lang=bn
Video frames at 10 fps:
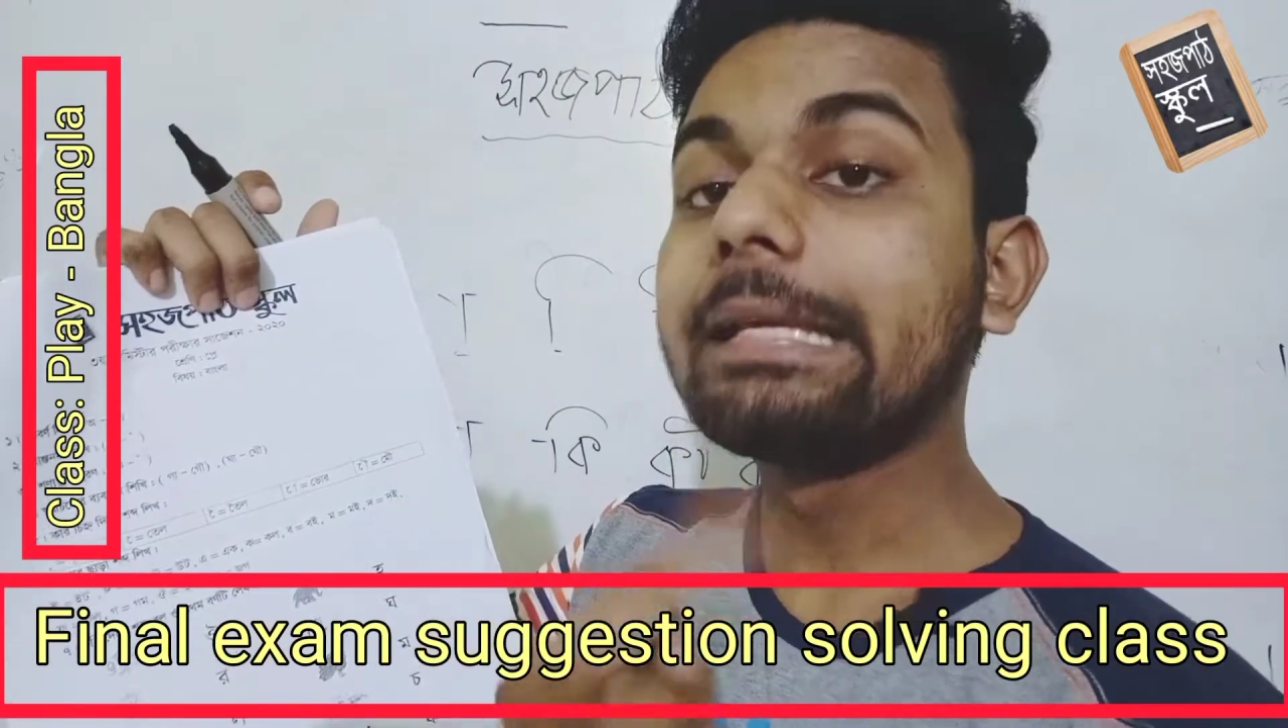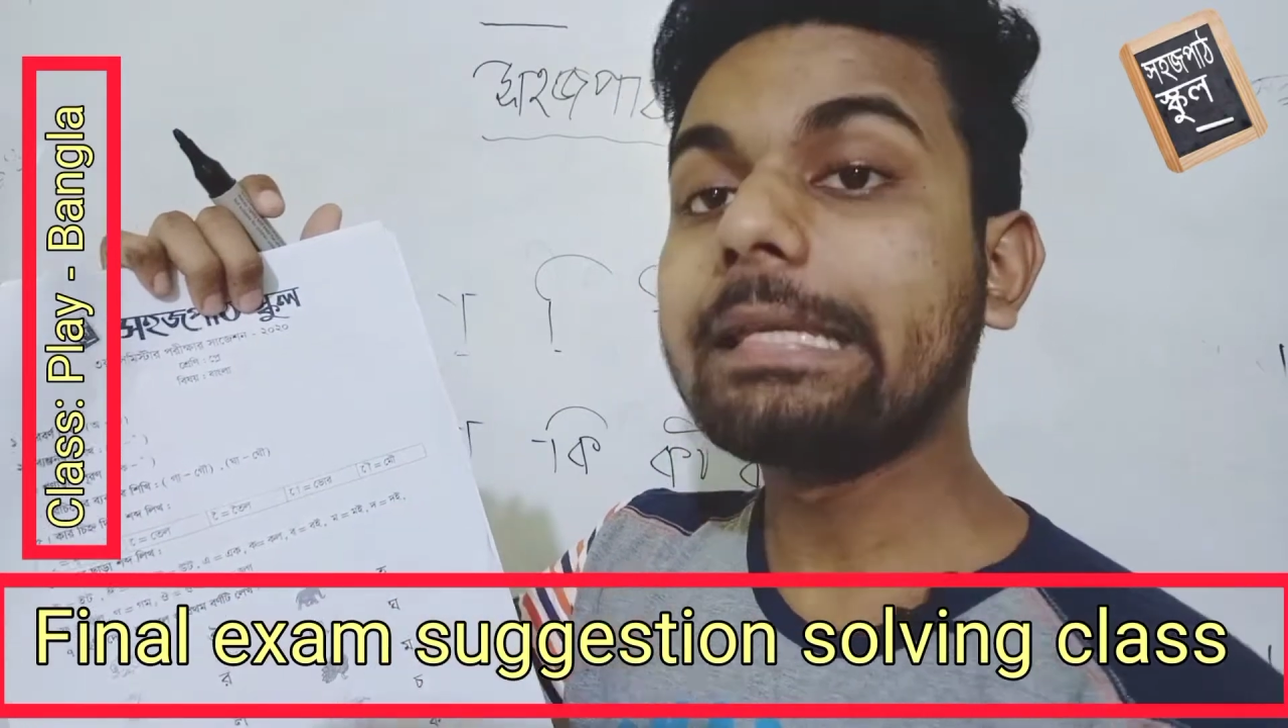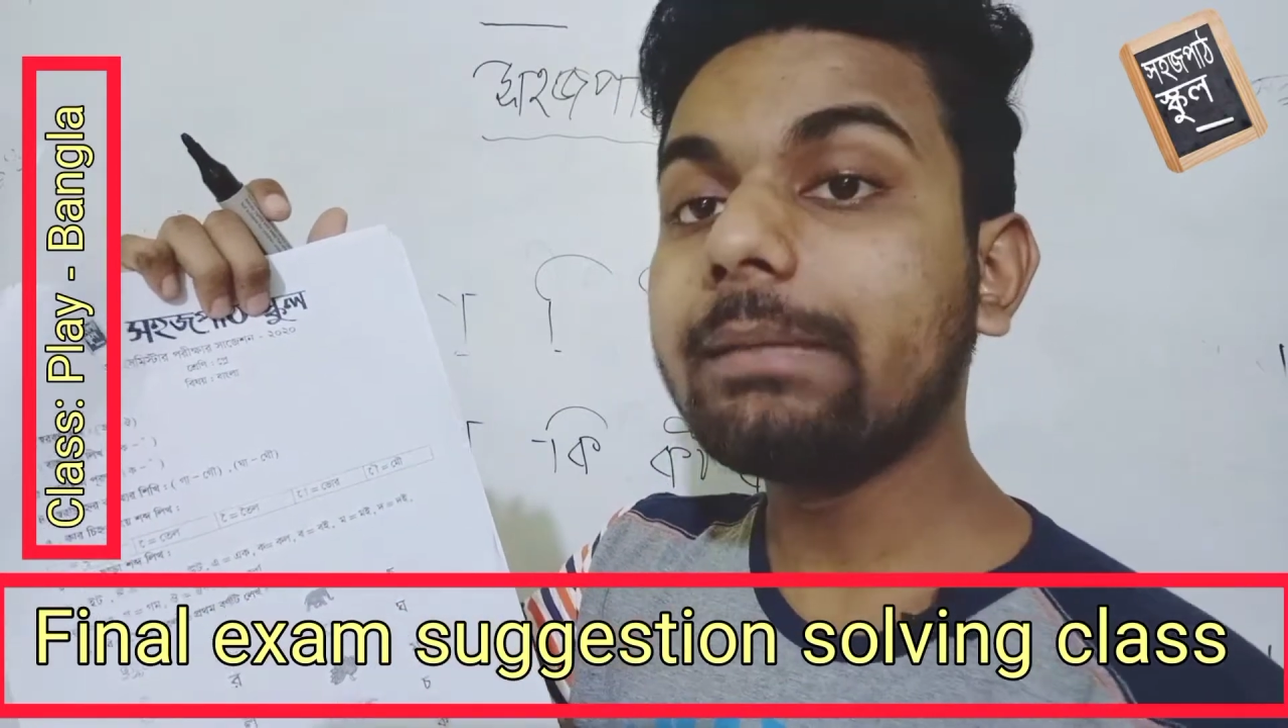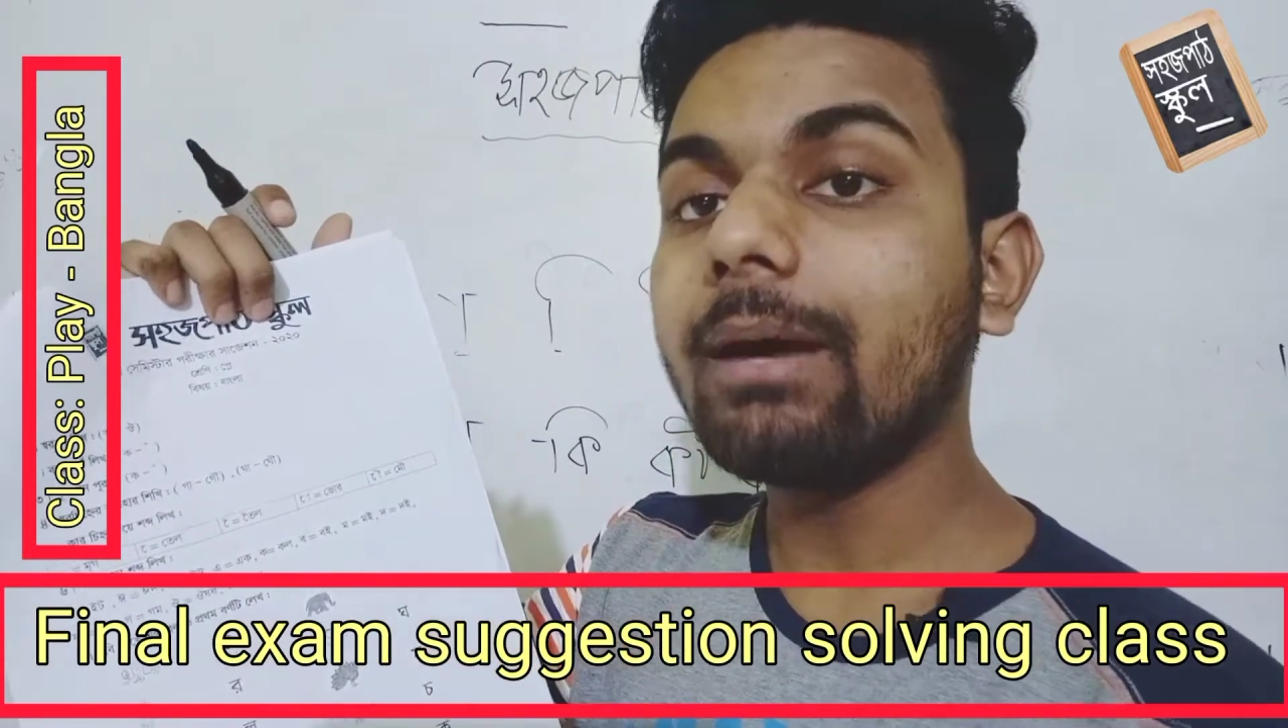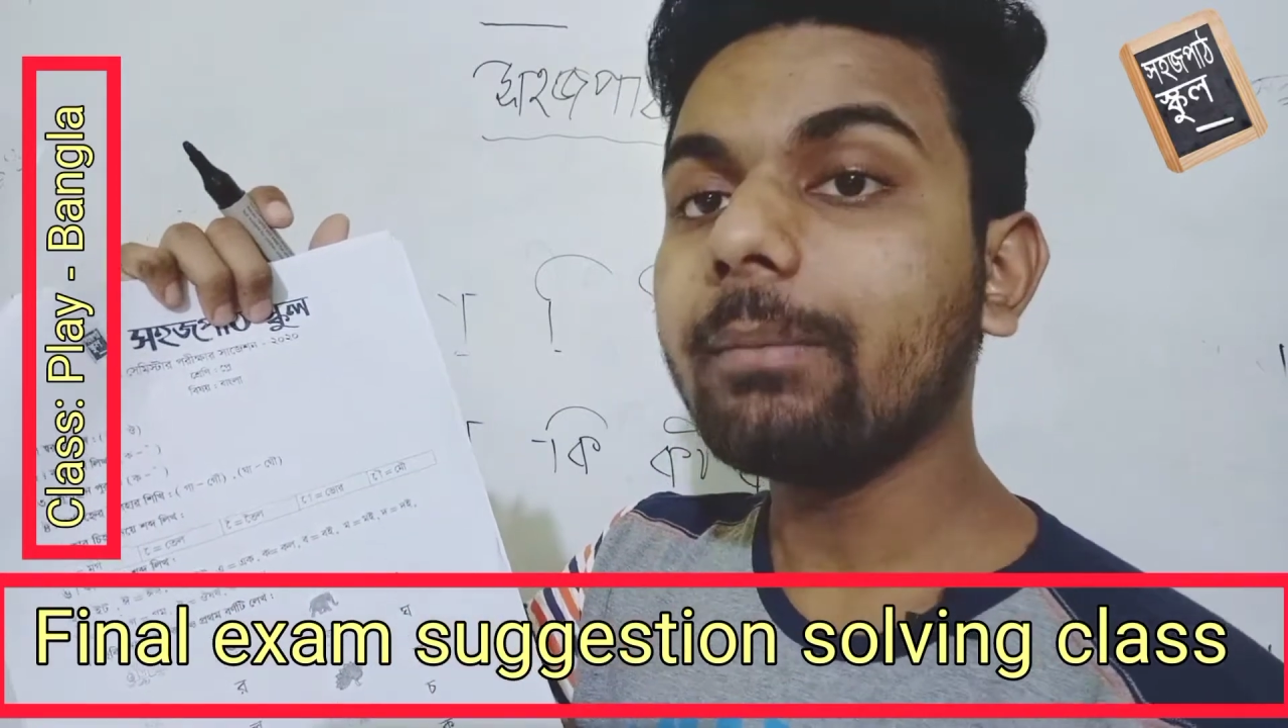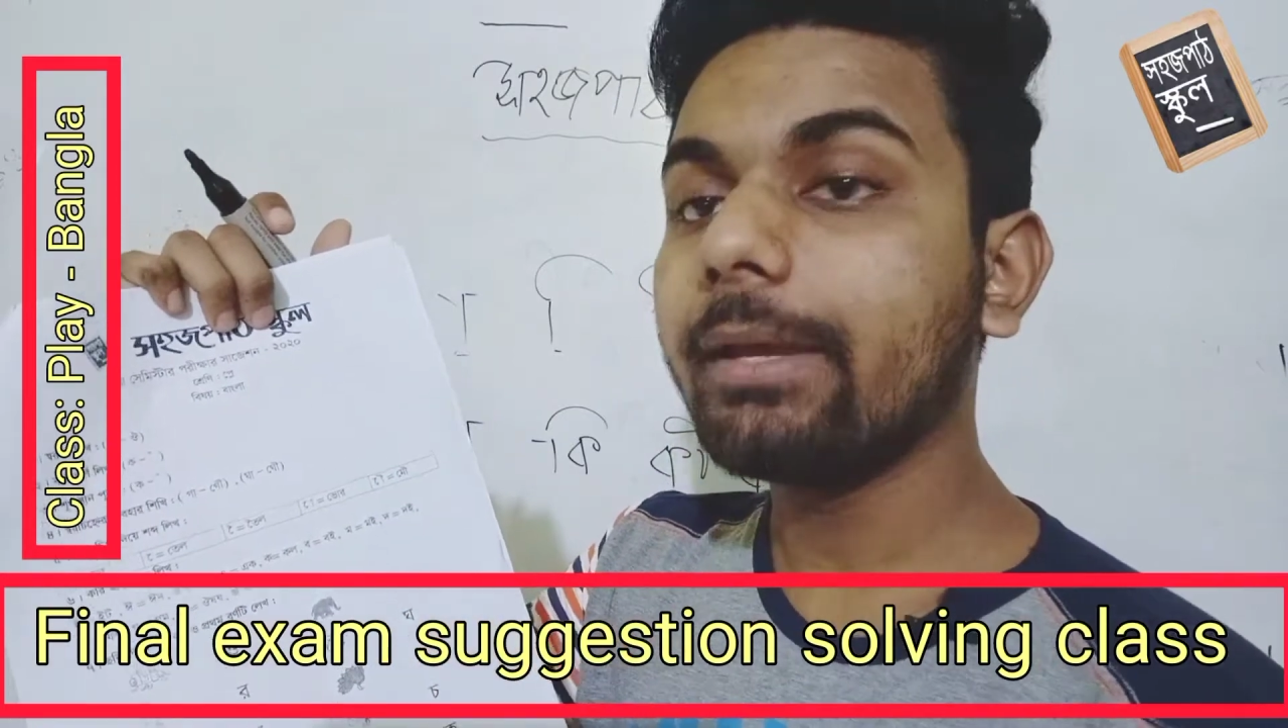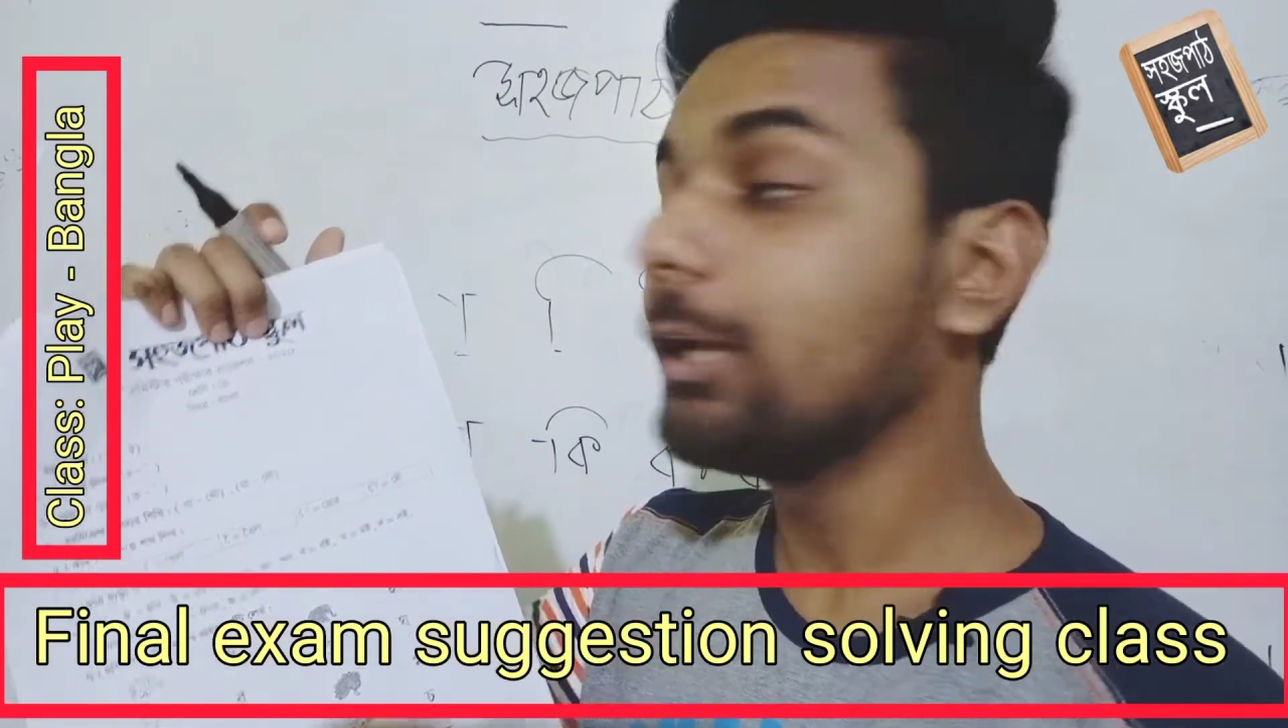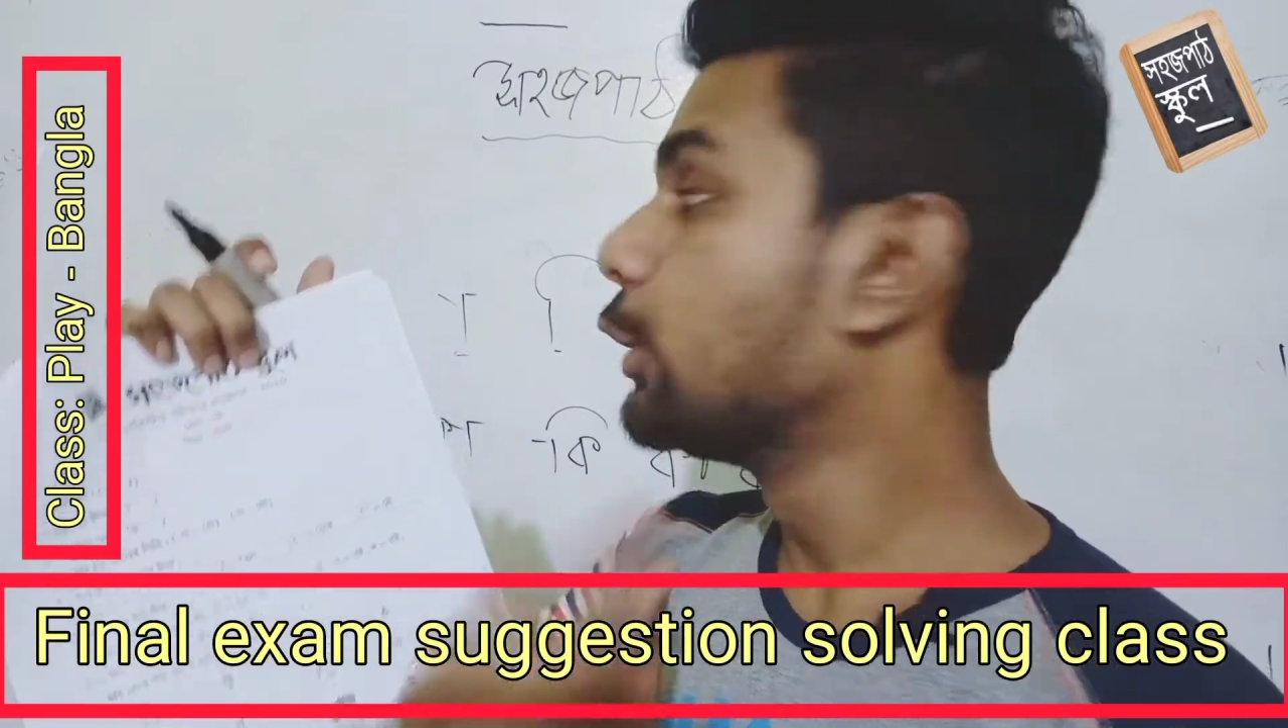কিভাবে